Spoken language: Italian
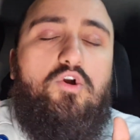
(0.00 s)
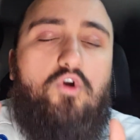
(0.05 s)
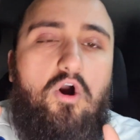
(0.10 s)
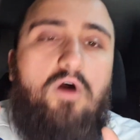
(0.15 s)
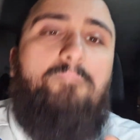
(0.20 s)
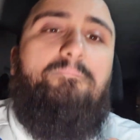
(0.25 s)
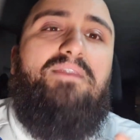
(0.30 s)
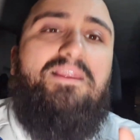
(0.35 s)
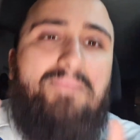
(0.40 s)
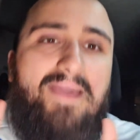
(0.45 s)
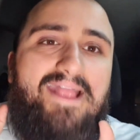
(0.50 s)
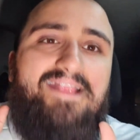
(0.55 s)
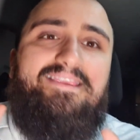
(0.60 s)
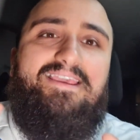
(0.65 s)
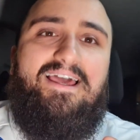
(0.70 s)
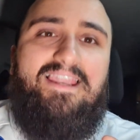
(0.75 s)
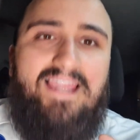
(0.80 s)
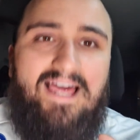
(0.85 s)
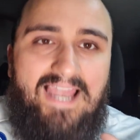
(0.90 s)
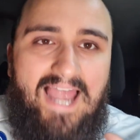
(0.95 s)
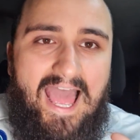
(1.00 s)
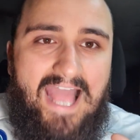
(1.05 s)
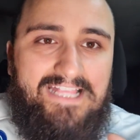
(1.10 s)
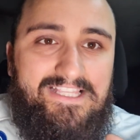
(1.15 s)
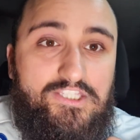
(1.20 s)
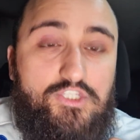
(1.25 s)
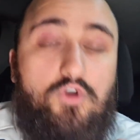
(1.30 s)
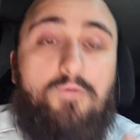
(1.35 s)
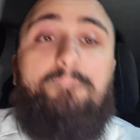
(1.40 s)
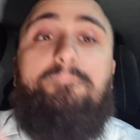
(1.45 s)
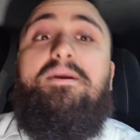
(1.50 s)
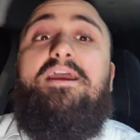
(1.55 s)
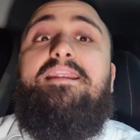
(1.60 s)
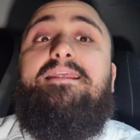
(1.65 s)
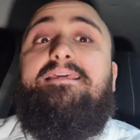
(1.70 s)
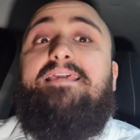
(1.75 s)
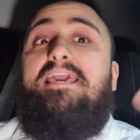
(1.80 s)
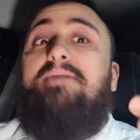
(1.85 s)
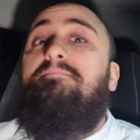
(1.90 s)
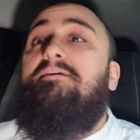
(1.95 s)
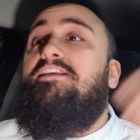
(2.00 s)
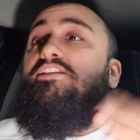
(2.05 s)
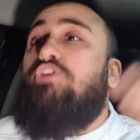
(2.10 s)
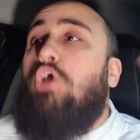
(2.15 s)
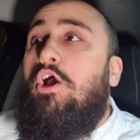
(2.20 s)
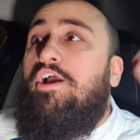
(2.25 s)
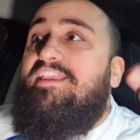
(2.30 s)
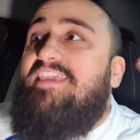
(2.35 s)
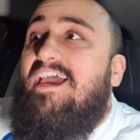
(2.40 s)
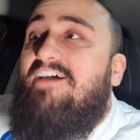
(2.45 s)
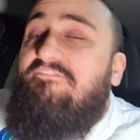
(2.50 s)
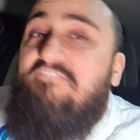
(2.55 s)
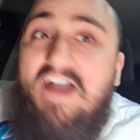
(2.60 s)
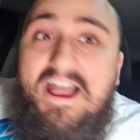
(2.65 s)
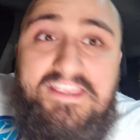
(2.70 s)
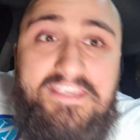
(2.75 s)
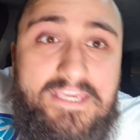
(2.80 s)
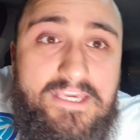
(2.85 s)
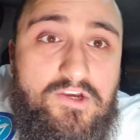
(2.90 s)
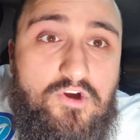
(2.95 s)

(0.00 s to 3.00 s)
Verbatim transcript: complimenti alla Lazio, perché bisogna fargli